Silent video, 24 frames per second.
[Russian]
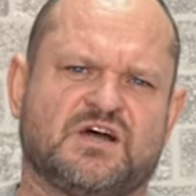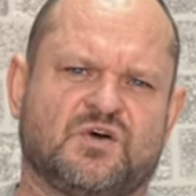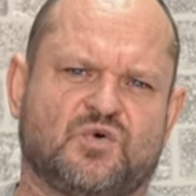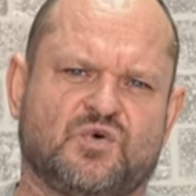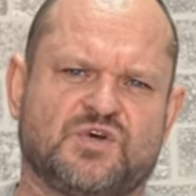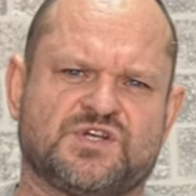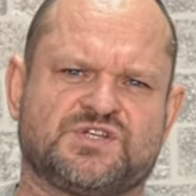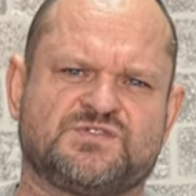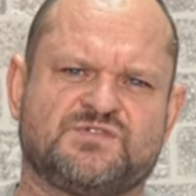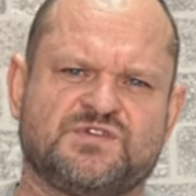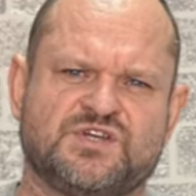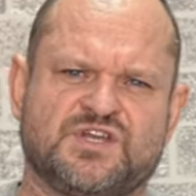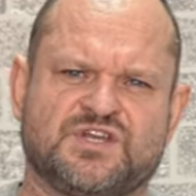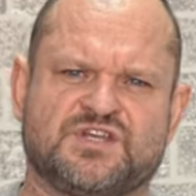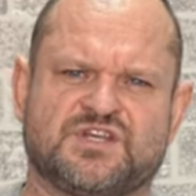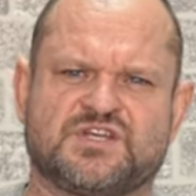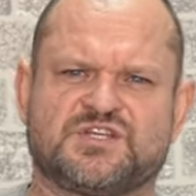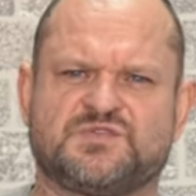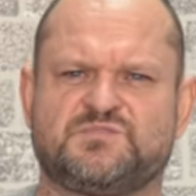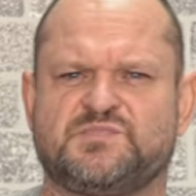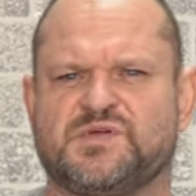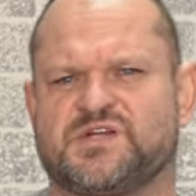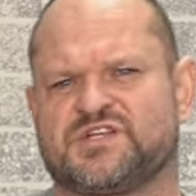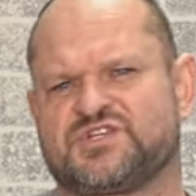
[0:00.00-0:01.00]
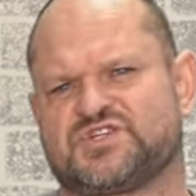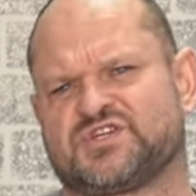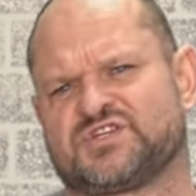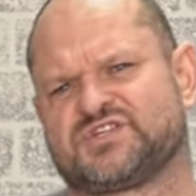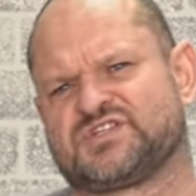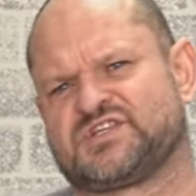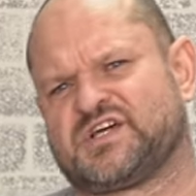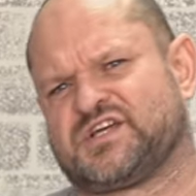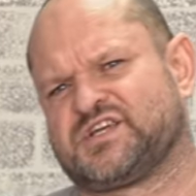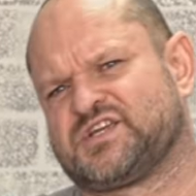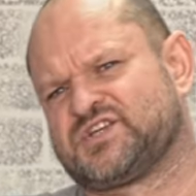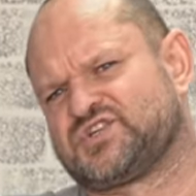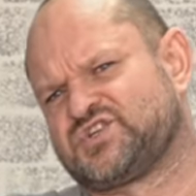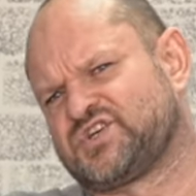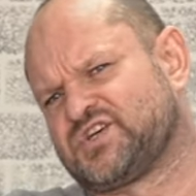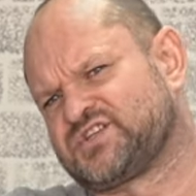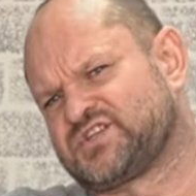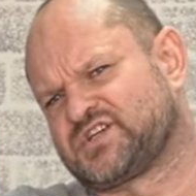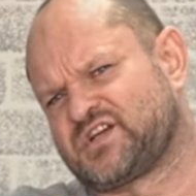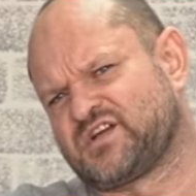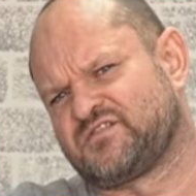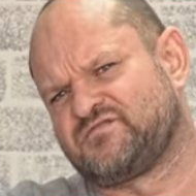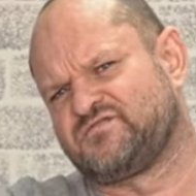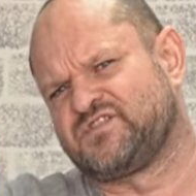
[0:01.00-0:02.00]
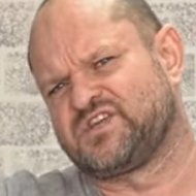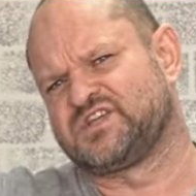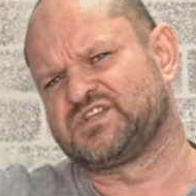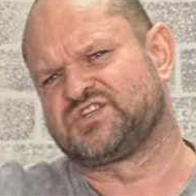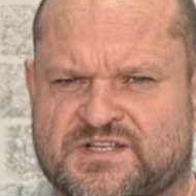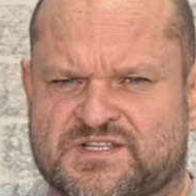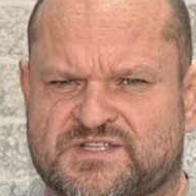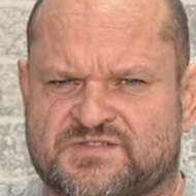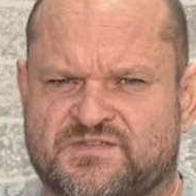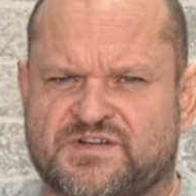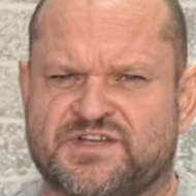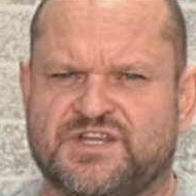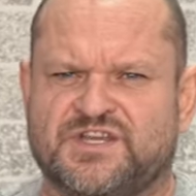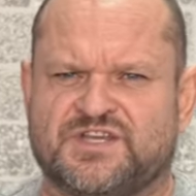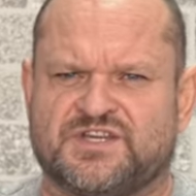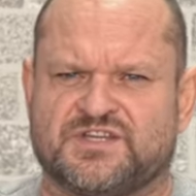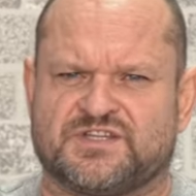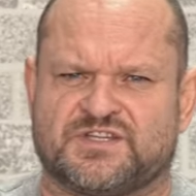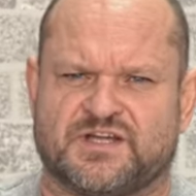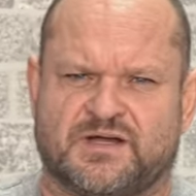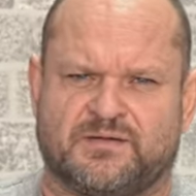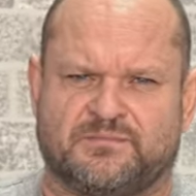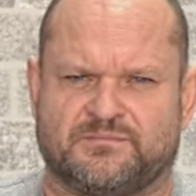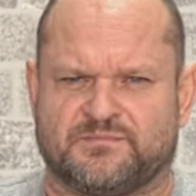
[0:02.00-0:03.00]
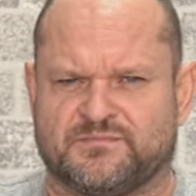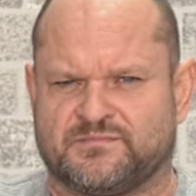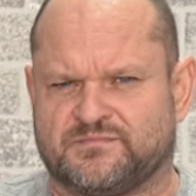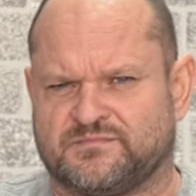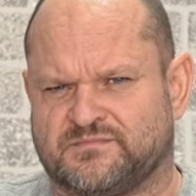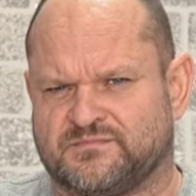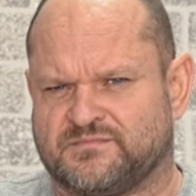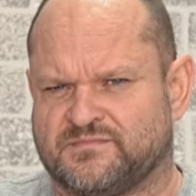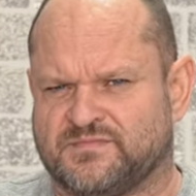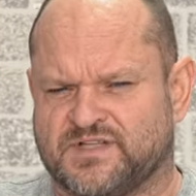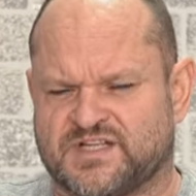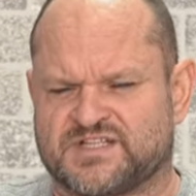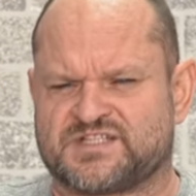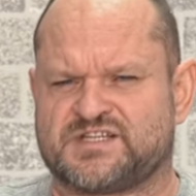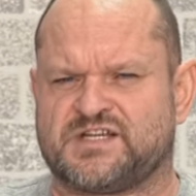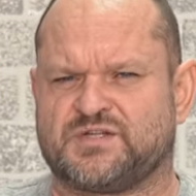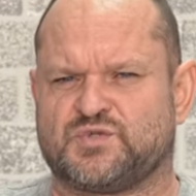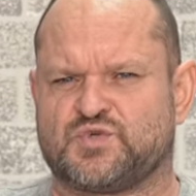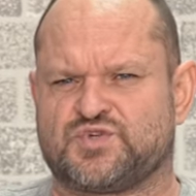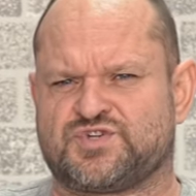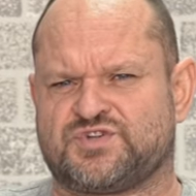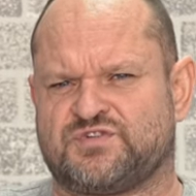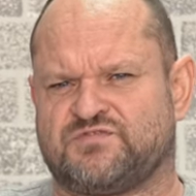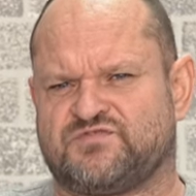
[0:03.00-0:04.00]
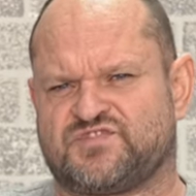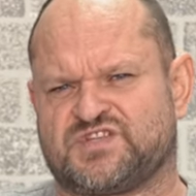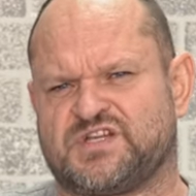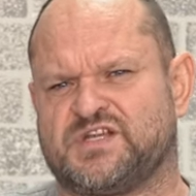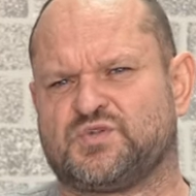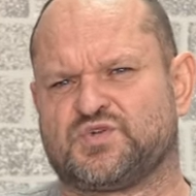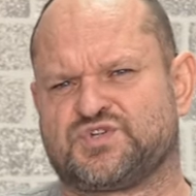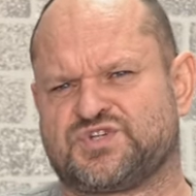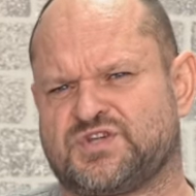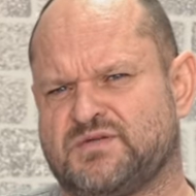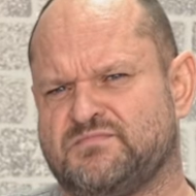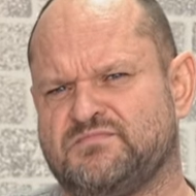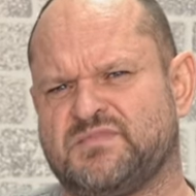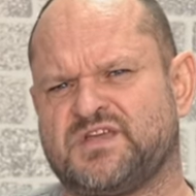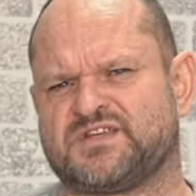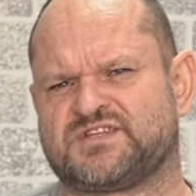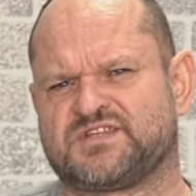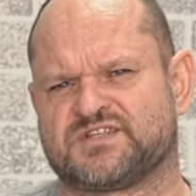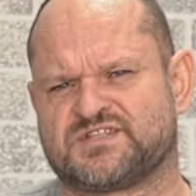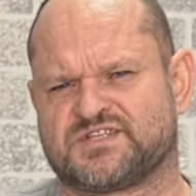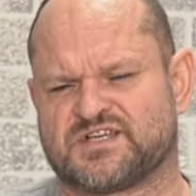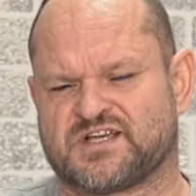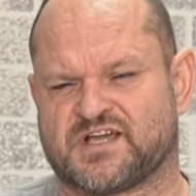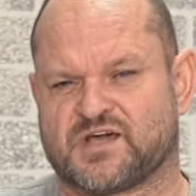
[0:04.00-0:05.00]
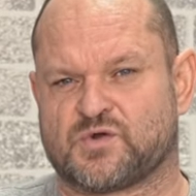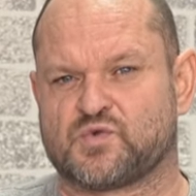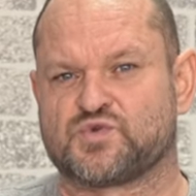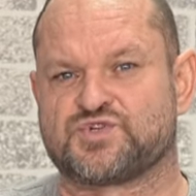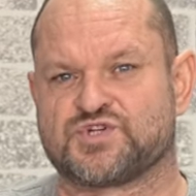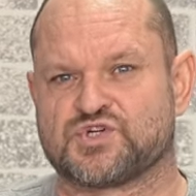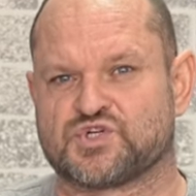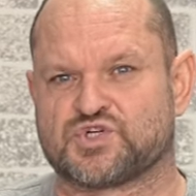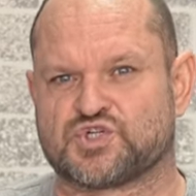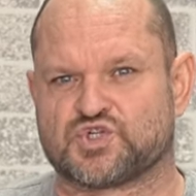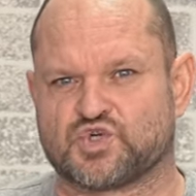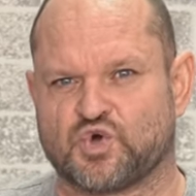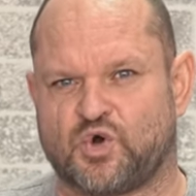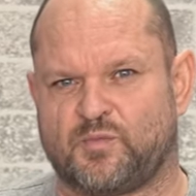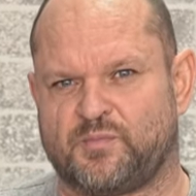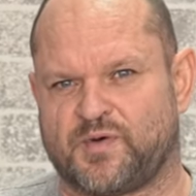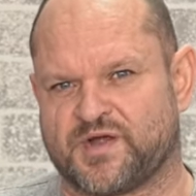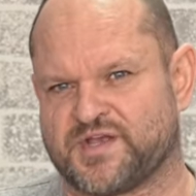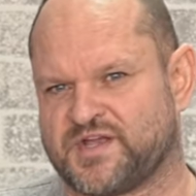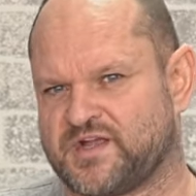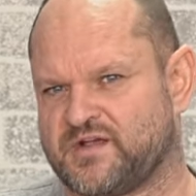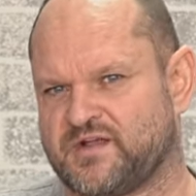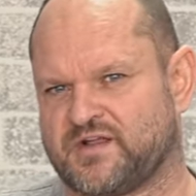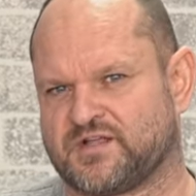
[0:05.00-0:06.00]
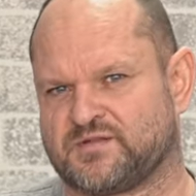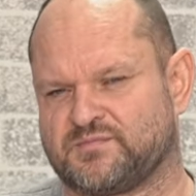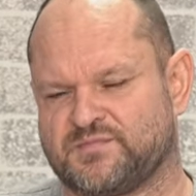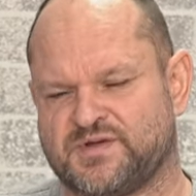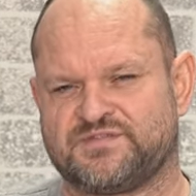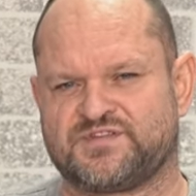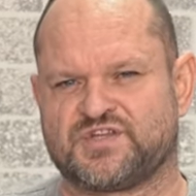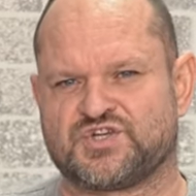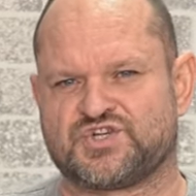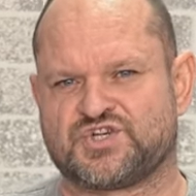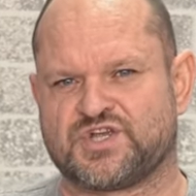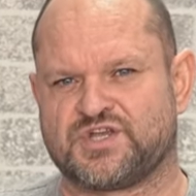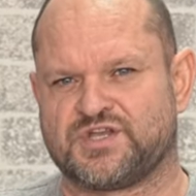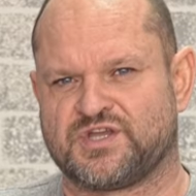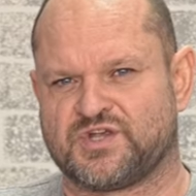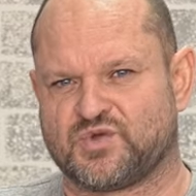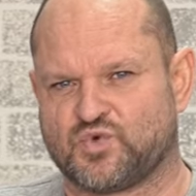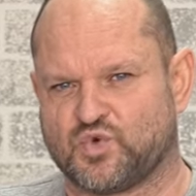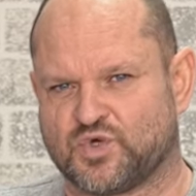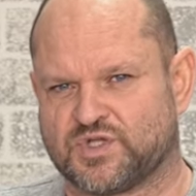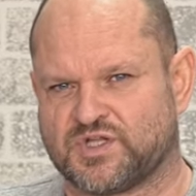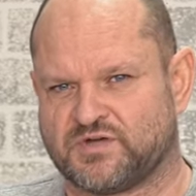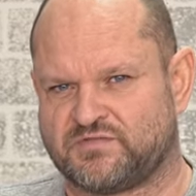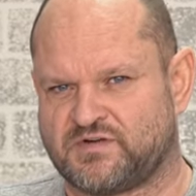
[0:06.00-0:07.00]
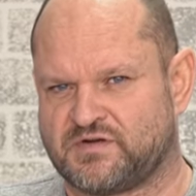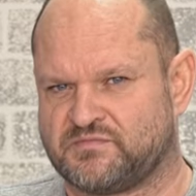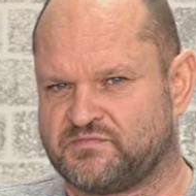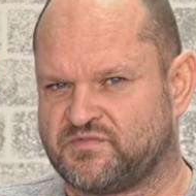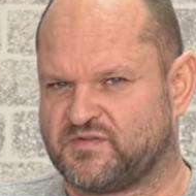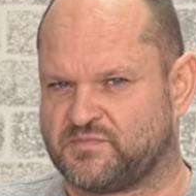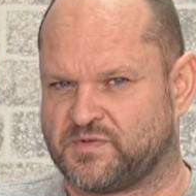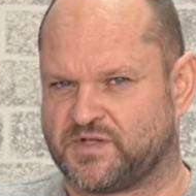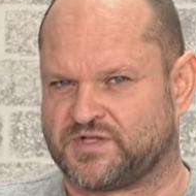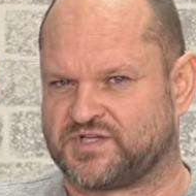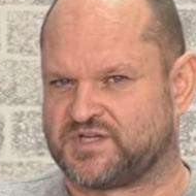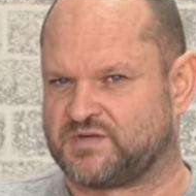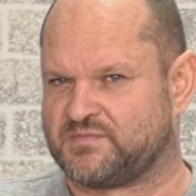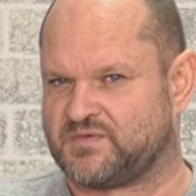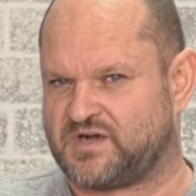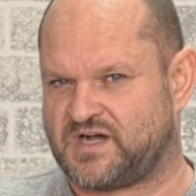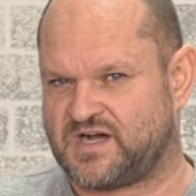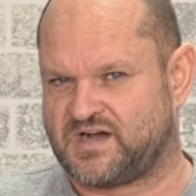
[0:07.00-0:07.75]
Ой, извините, эксперт сейчас занят, сейчас ковид. Звоните там на следующий, в следующем месяце, короче, жопа. Они говорят, мы в течение года вам выплатим.